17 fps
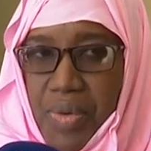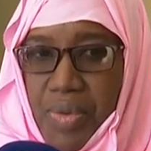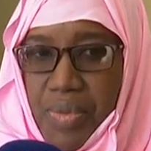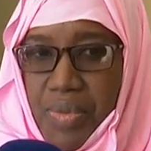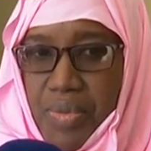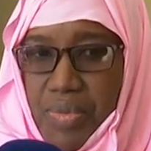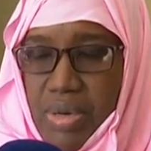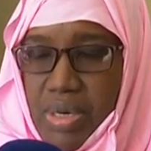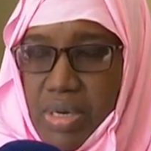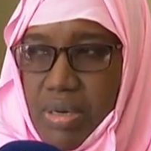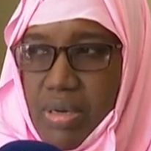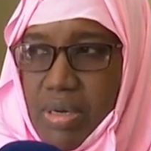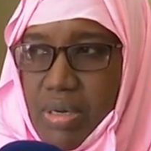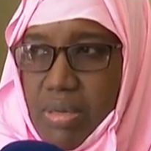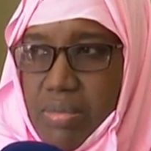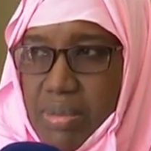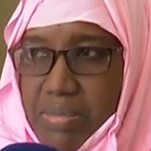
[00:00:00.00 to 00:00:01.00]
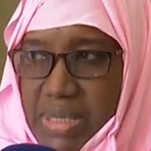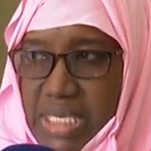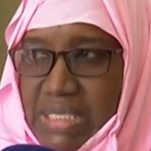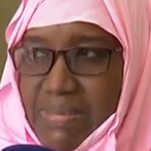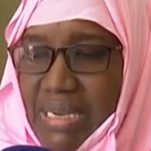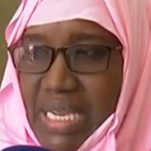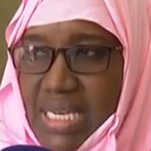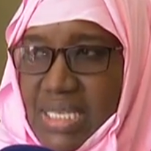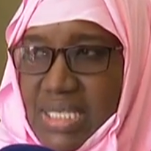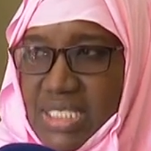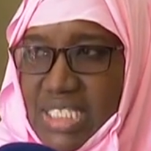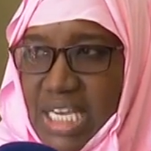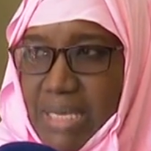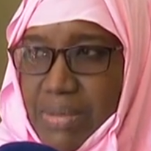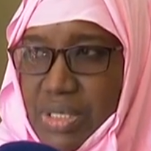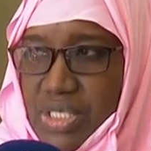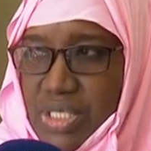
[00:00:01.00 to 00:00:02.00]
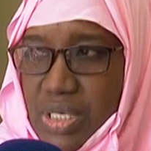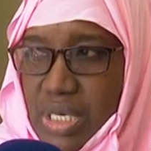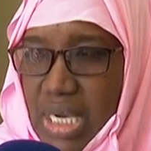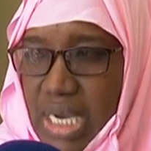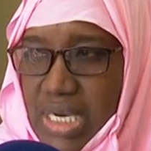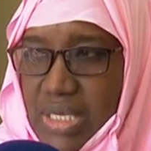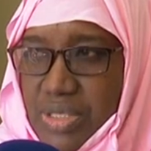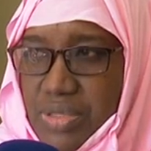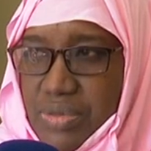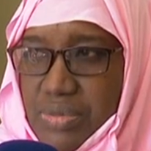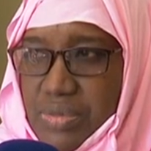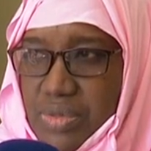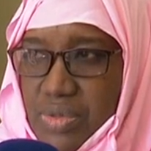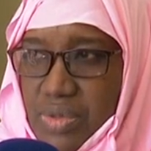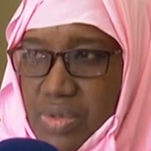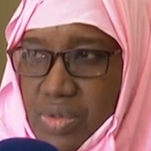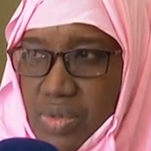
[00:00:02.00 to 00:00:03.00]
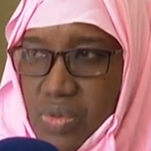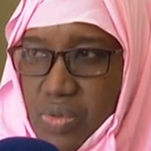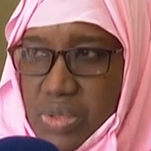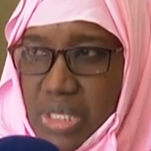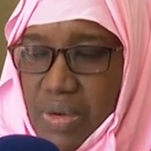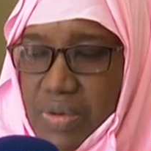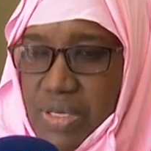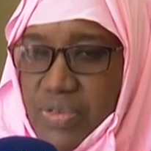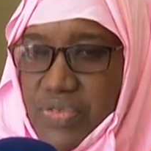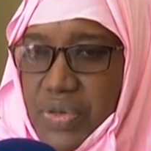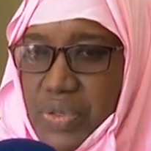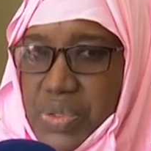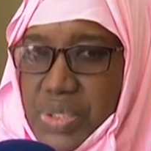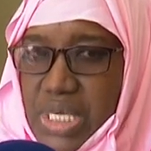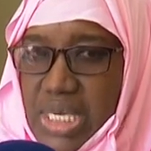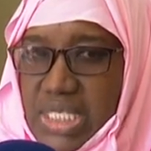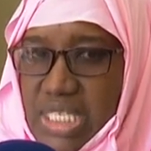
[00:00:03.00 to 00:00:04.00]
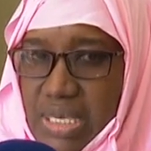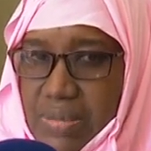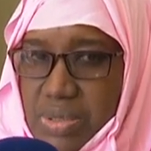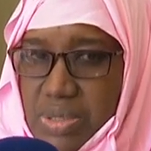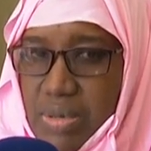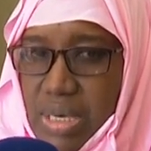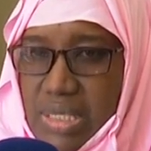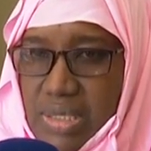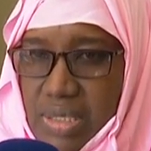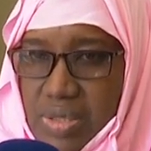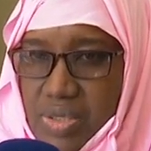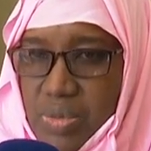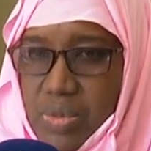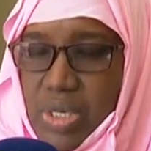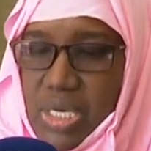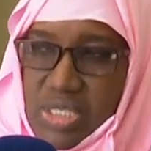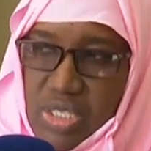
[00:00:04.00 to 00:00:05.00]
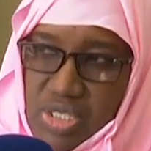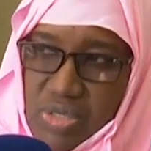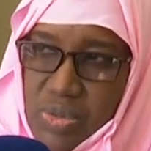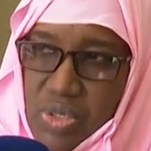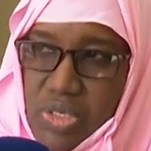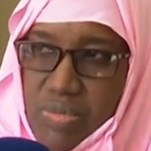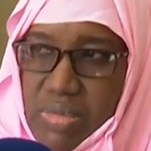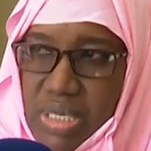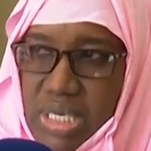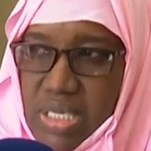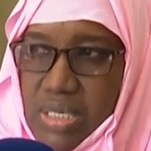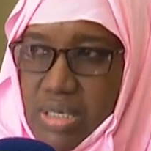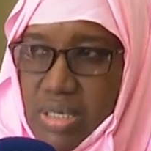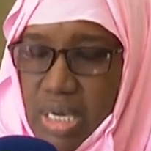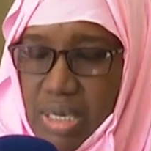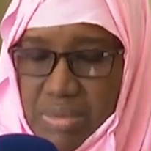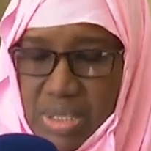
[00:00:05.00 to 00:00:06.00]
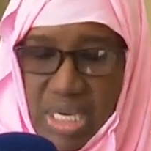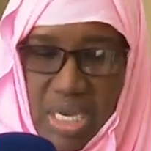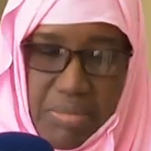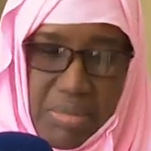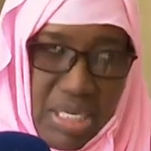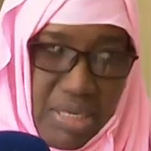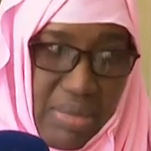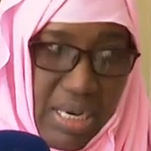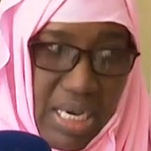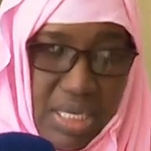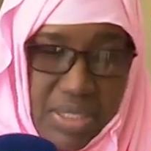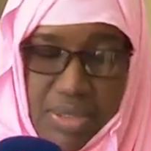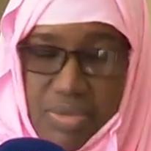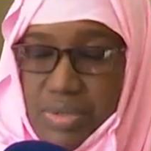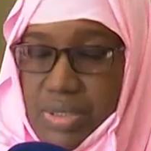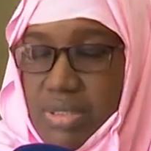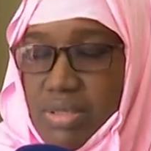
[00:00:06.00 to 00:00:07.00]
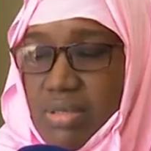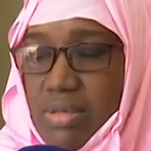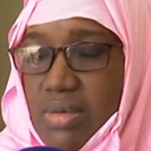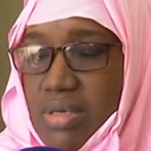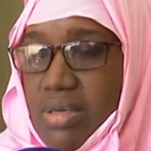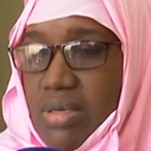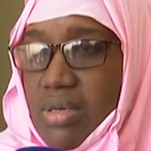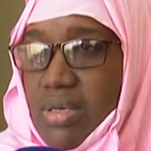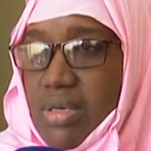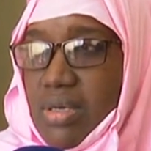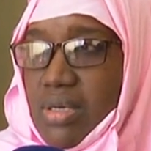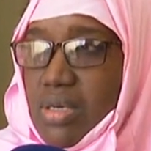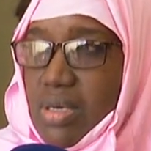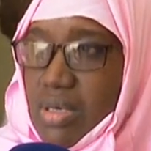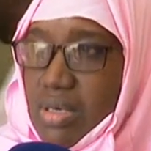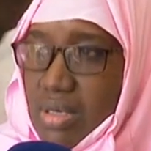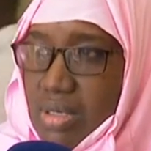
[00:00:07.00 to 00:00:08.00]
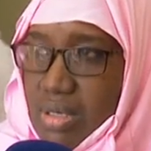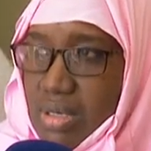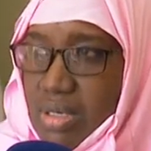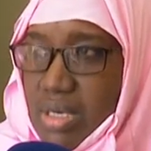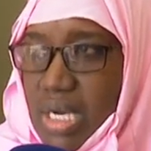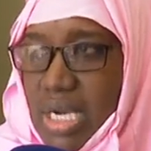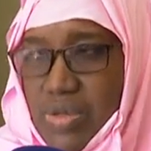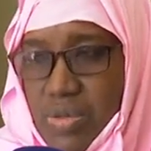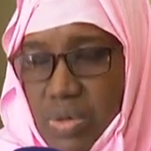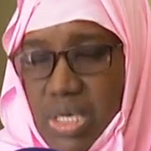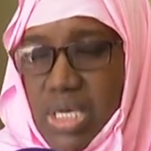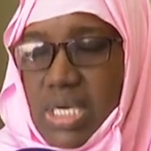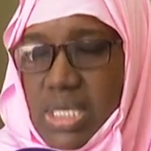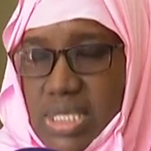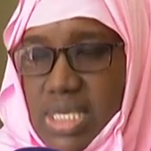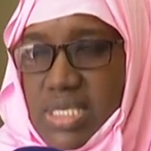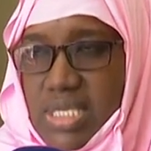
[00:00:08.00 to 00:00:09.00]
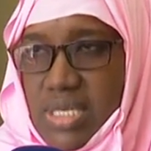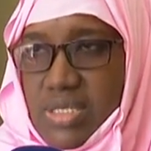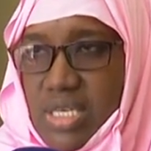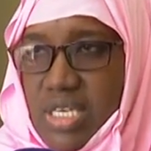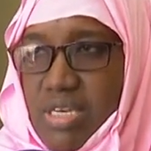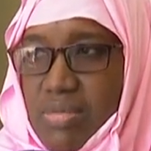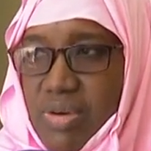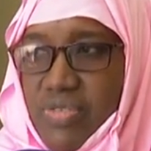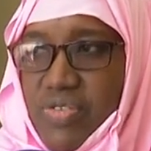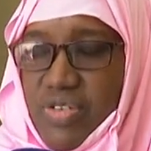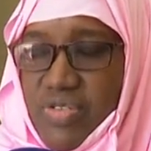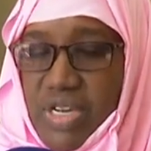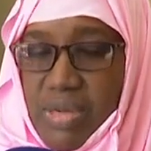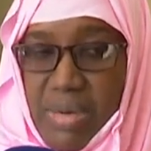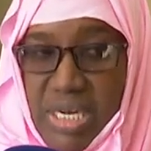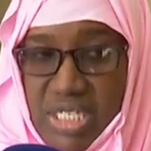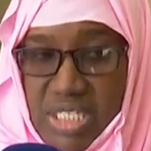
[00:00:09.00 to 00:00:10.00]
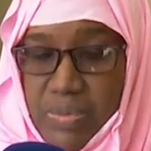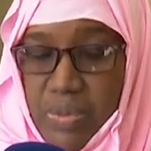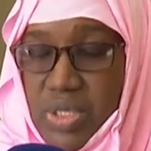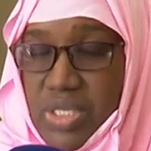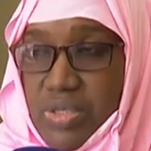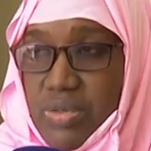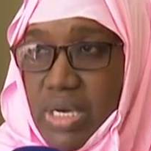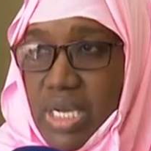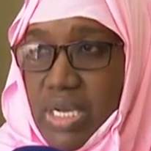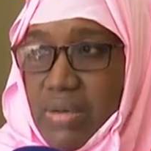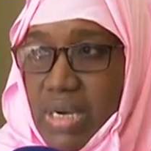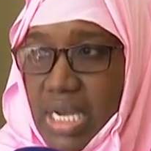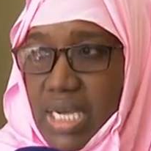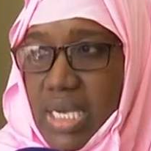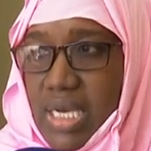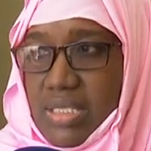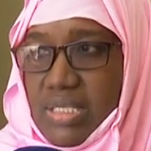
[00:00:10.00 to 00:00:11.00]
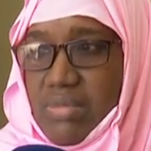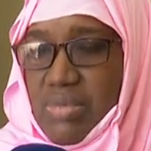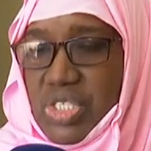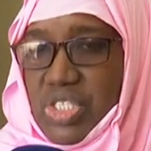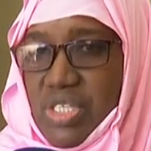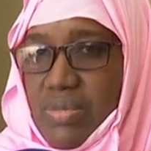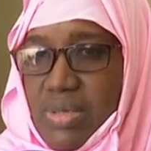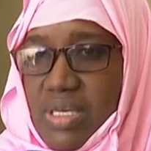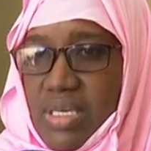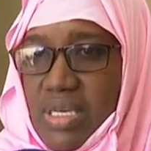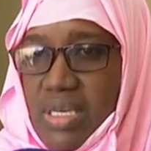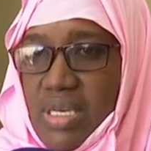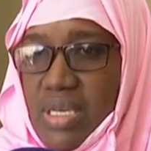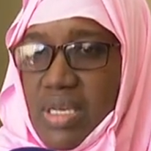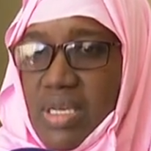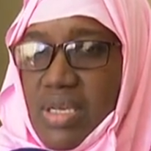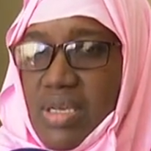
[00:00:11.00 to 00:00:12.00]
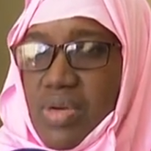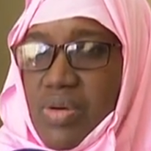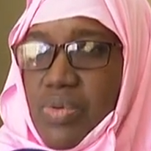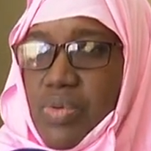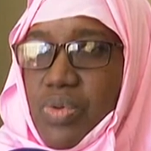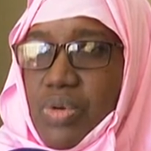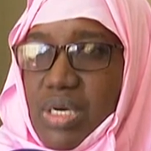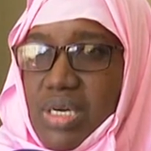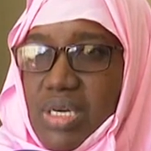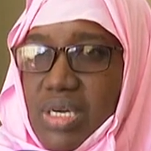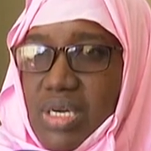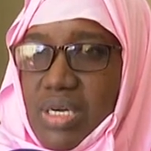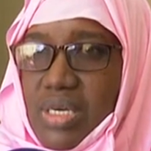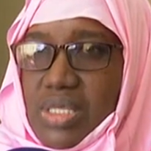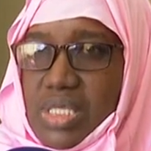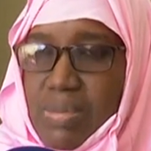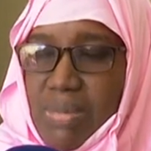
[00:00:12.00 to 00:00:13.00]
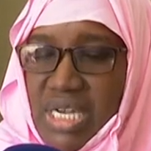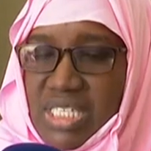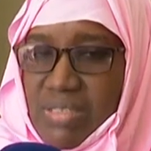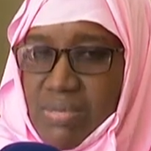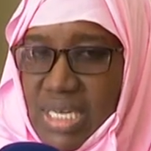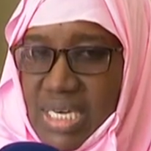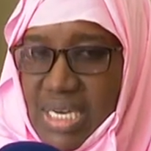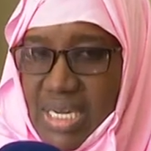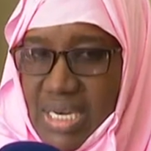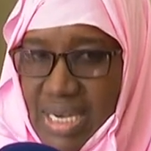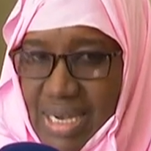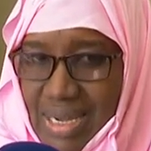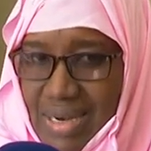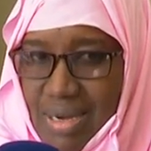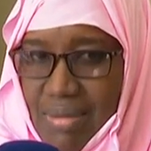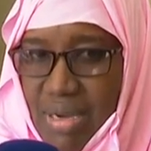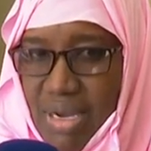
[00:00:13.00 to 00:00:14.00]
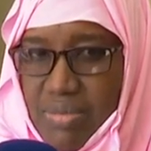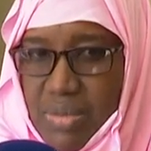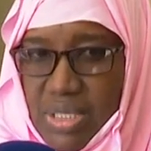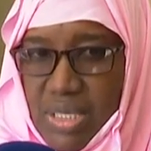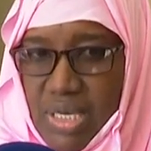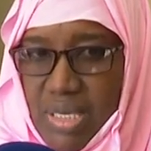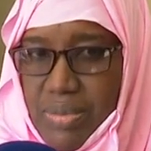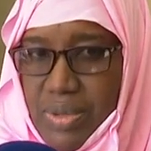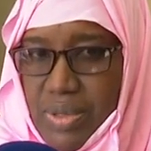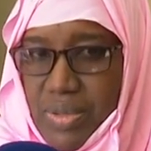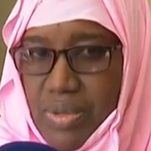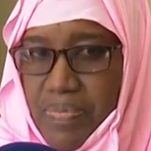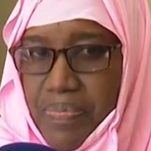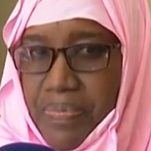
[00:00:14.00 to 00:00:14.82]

وبالنسبه لي انا كنت جاي بالشير نعالجه عطوني فحوصات يامس وعدلتهم ورديتهم اليوم مالي الحمد لله هم اللي ما حصلوني أه عدوا لي نسيسير سكل مفوفري ما كتبوا لي دوايا ورايها عندي ما شبي وسمعت مارك انا حالا معاهم نقر البيرو